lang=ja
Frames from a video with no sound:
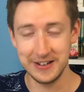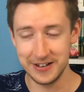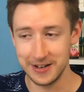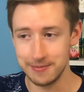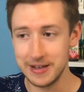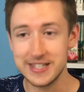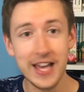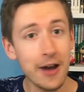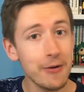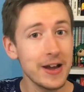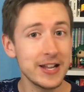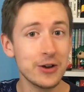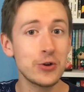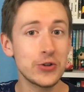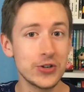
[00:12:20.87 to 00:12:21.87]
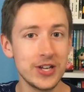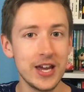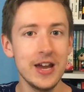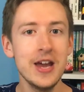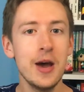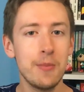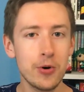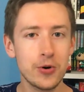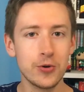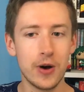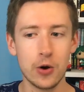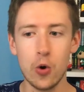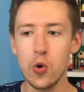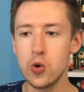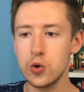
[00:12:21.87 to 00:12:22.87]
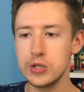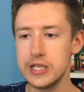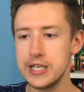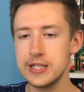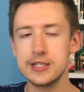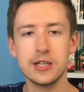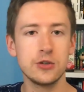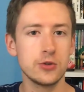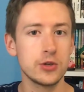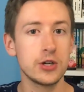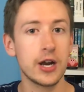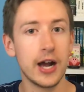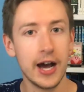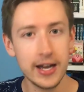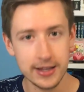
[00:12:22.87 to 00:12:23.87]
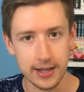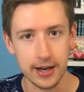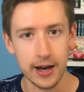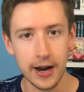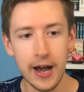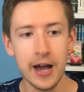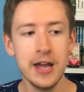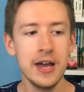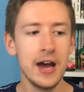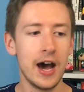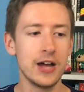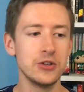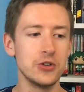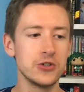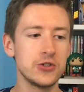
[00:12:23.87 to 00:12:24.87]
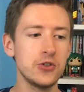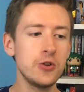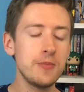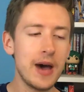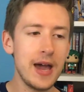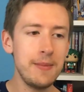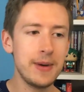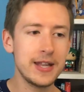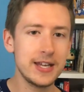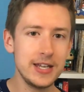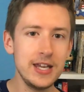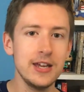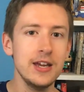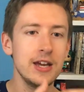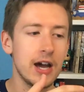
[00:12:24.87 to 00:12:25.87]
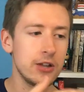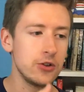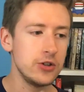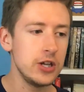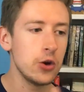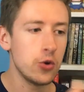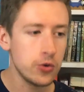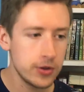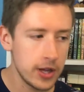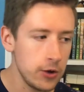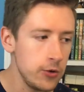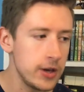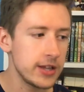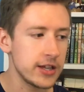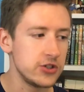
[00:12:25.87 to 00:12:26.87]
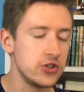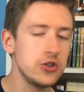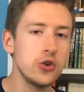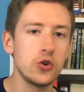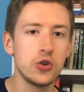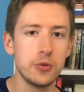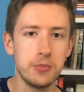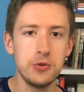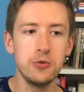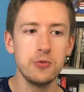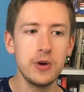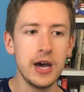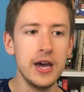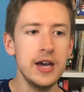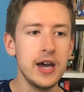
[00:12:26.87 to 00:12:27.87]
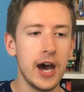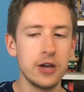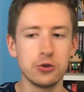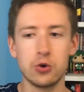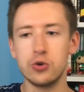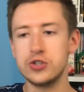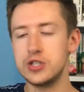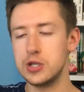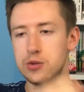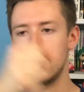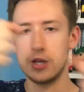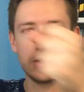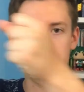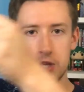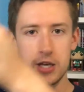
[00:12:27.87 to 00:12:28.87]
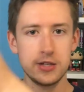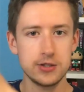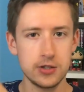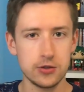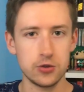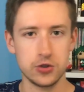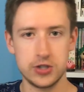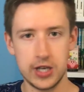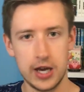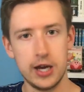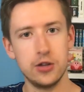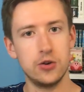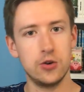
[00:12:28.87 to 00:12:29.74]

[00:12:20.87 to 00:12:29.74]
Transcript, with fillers: らね。幸いなことに僕は高校2年生の時から入ったから、その前までに日本で受けた授業の分はこちらの点数として